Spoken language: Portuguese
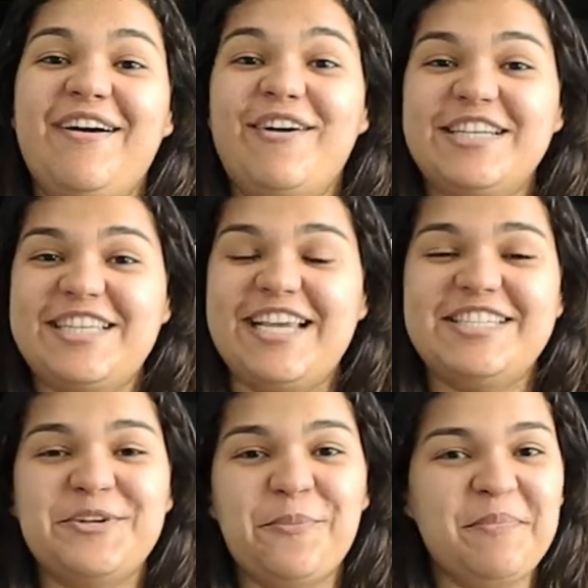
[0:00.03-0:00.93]
Oi,
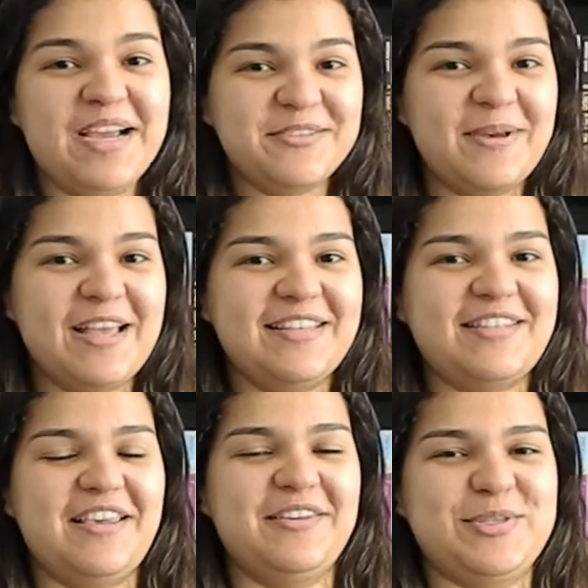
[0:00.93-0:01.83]
gente, mais uma
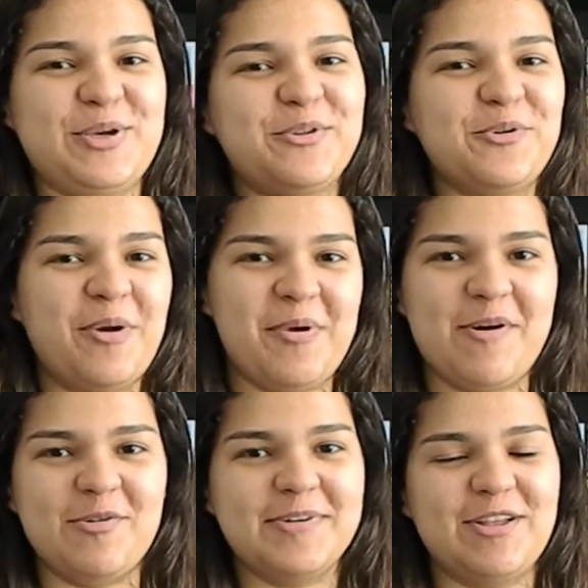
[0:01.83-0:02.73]
resenha. Eu sei que eu tô com a mesma
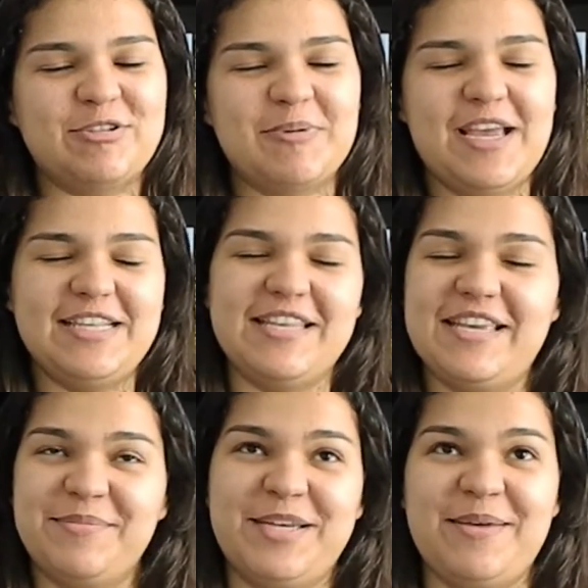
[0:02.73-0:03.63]
roupa da última
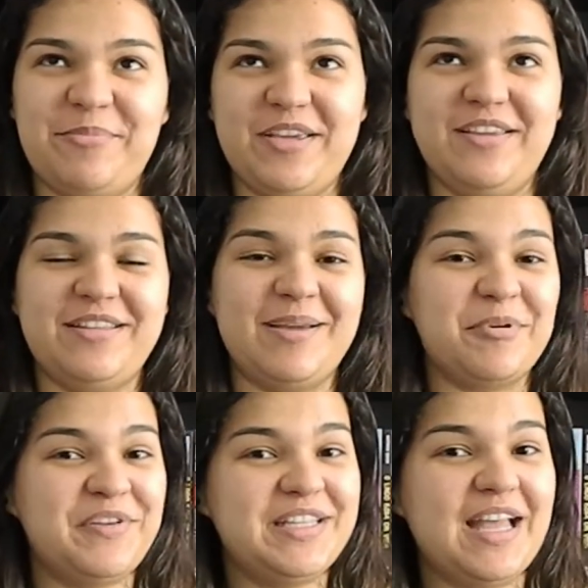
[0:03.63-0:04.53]
resenha, mas é porque tem que
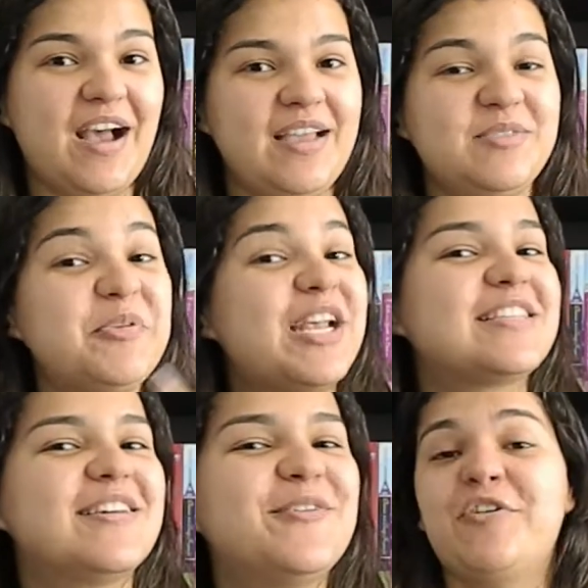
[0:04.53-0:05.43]
aproveitar a
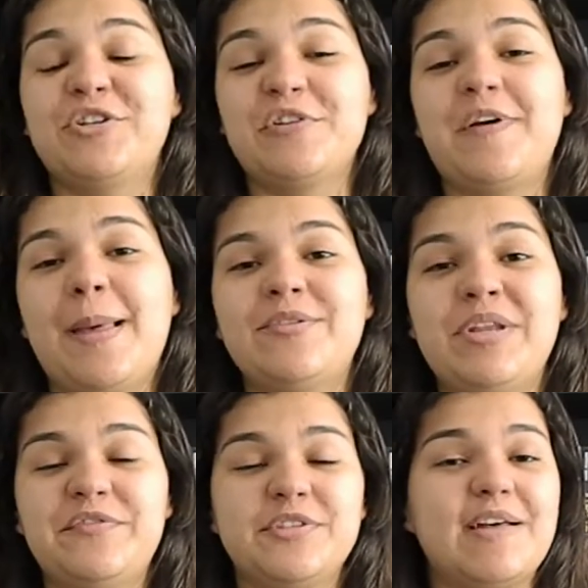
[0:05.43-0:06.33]
inspiração. Hoje eu vou falar do
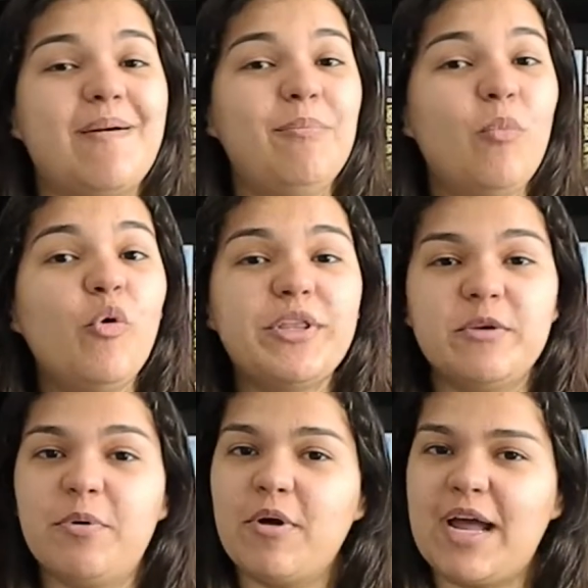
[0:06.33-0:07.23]
livro que eu tava muito
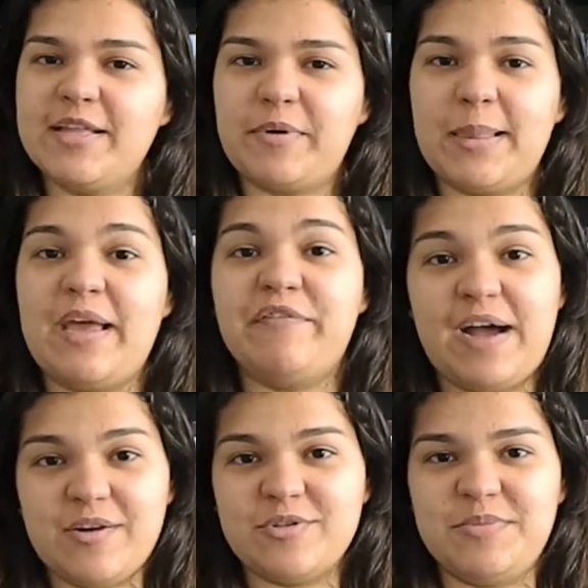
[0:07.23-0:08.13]
empolgada para ler há
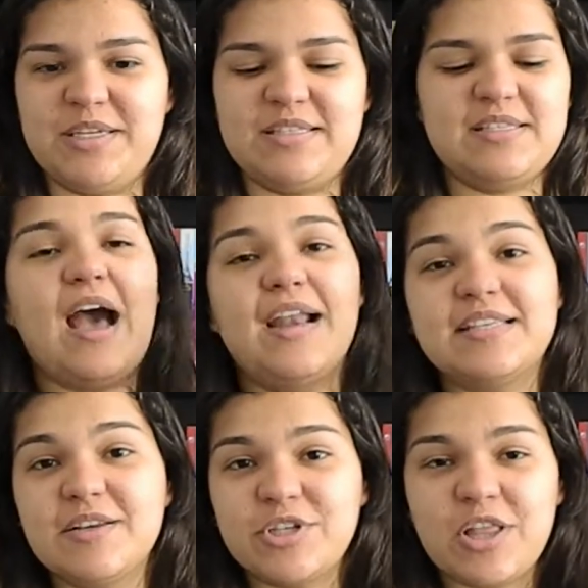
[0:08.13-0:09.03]
vários meses: A
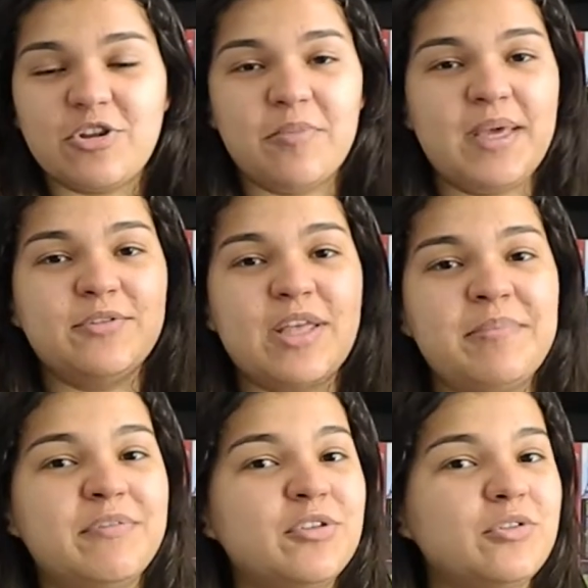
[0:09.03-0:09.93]
Lição de Anatomia do
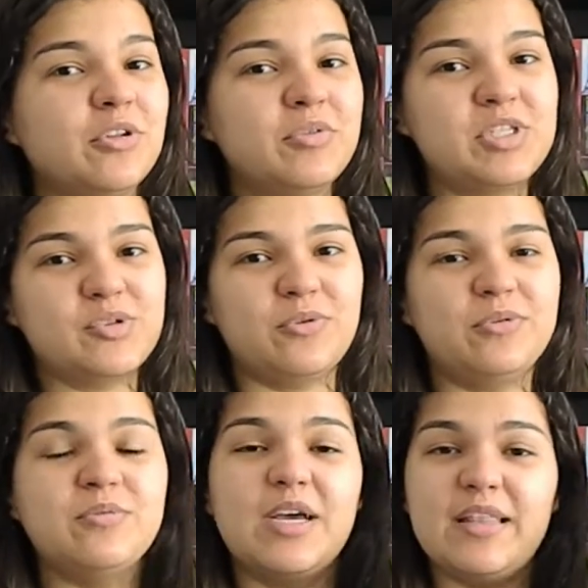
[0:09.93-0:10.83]
Temível Dr. Luiz Son,
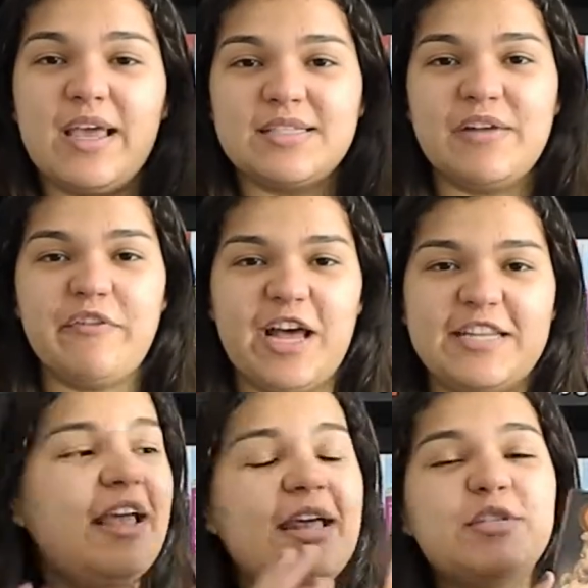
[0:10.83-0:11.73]
do Enéas
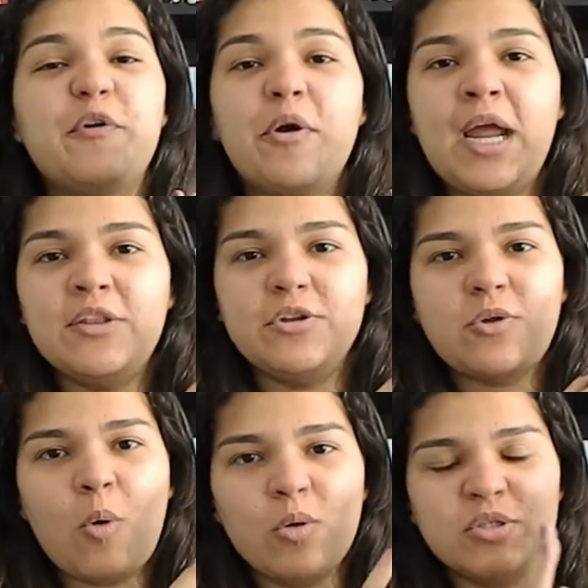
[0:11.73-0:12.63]
Tavares. Esse foi o ganhador do
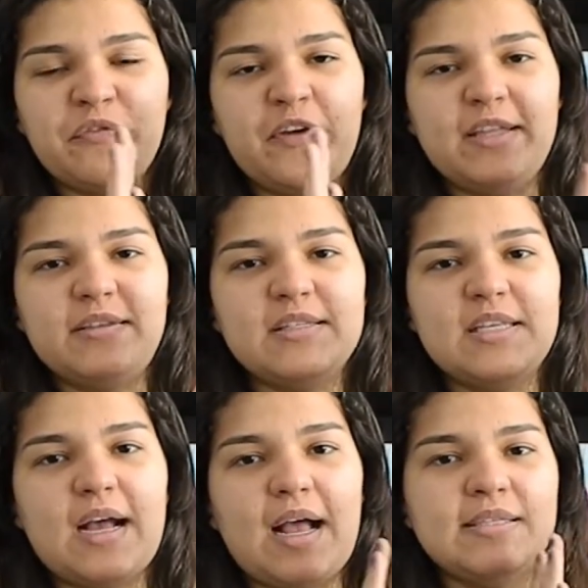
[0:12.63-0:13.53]
concurso Fantasy
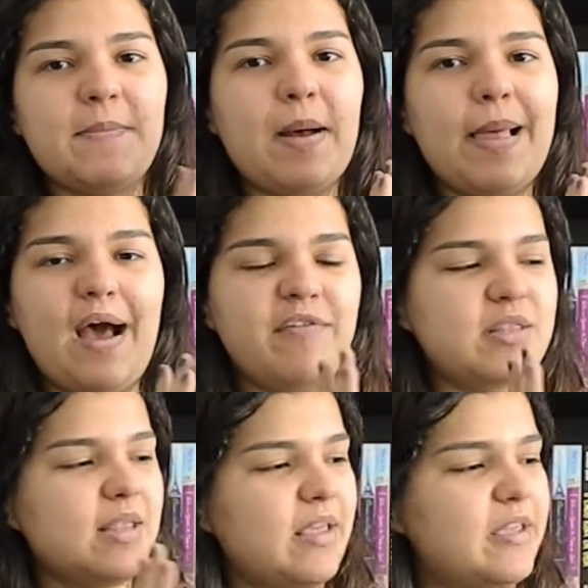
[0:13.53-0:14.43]
da Casa da Palavra,
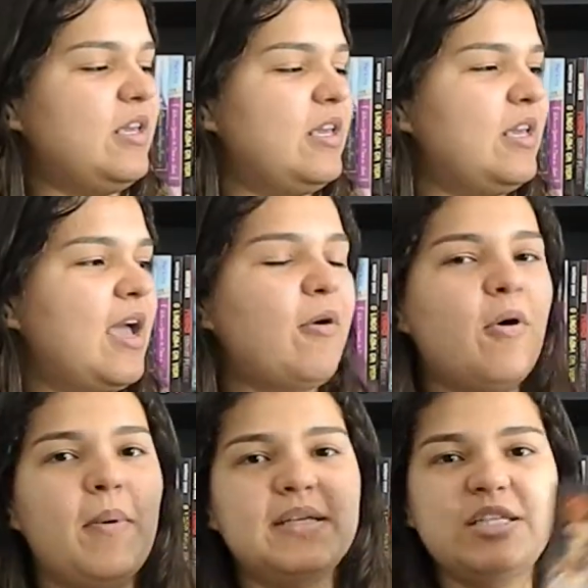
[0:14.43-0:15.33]
da Leia, e é um
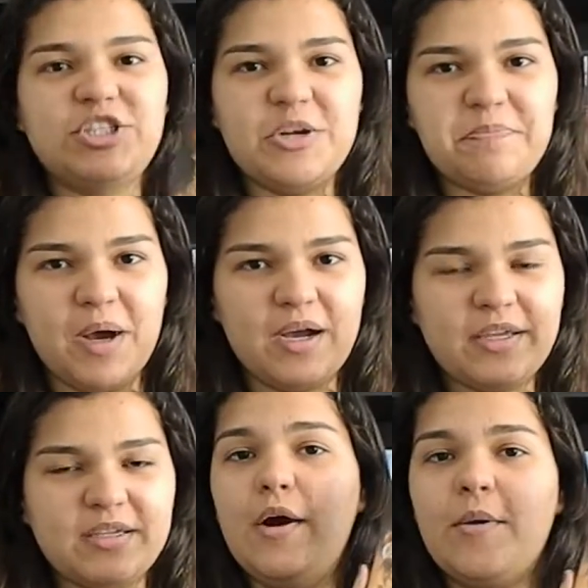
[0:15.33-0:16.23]
romance steampunk.
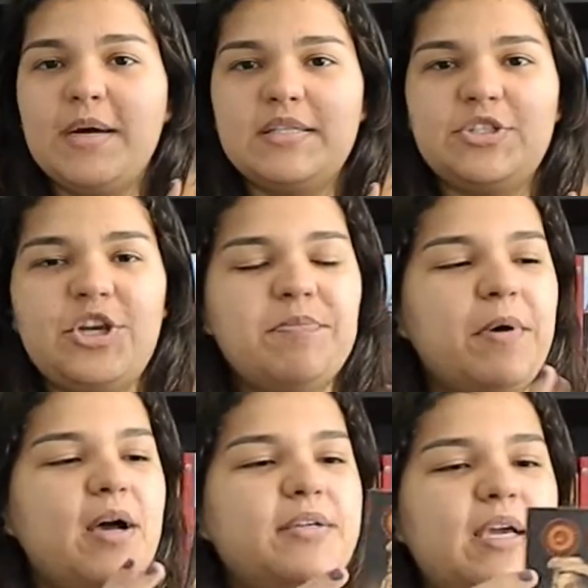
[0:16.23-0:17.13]
É um romance
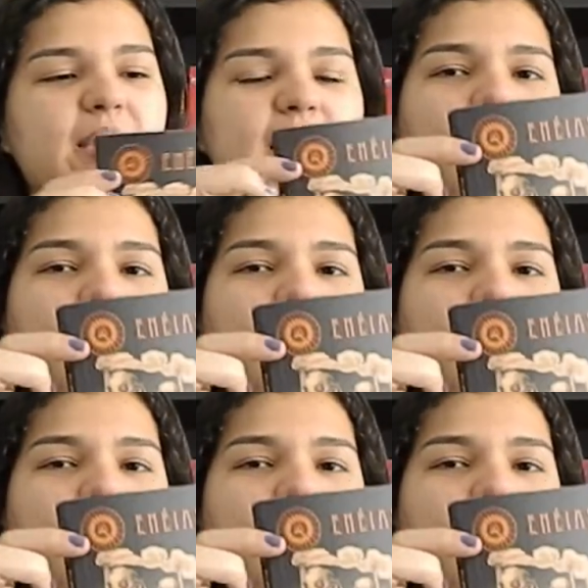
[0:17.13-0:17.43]
steampunk, aqui tá